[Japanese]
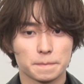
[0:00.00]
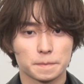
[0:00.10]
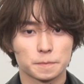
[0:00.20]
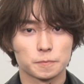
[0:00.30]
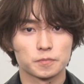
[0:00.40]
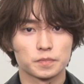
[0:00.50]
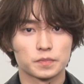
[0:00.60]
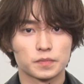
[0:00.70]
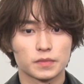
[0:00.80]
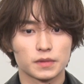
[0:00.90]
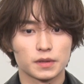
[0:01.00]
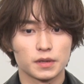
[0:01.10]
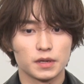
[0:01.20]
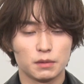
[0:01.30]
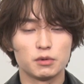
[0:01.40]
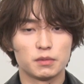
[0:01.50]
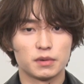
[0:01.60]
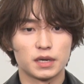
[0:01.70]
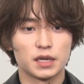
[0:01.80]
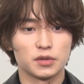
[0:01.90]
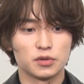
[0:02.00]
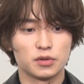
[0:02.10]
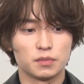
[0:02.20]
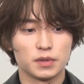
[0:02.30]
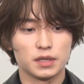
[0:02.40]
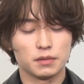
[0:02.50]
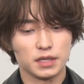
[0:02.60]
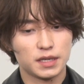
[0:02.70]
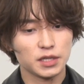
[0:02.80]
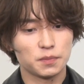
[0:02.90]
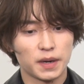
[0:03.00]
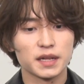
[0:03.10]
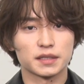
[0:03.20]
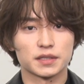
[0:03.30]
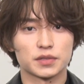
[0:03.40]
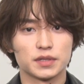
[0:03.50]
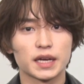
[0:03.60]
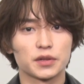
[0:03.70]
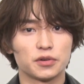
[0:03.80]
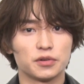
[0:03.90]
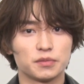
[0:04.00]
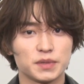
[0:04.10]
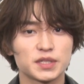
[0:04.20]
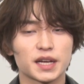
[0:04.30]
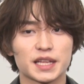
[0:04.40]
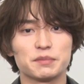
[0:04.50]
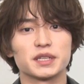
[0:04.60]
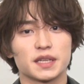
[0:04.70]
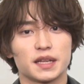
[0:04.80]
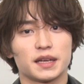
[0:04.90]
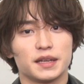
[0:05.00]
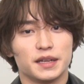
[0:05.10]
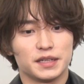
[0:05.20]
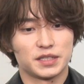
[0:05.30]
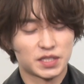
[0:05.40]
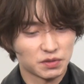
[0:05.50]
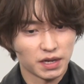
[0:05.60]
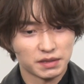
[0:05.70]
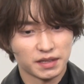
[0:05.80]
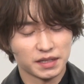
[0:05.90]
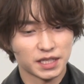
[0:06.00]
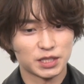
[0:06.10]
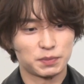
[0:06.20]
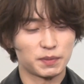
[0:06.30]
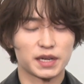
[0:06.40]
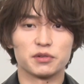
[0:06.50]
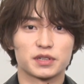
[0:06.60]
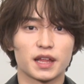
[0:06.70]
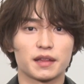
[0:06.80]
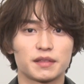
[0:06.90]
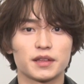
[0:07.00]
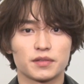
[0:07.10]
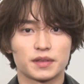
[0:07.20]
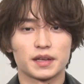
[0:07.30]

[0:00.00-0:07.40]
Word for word: バレてバレあもうあの意外とバレなかったんですよだけど自ら言いましたね実はって30分前に起きてって言って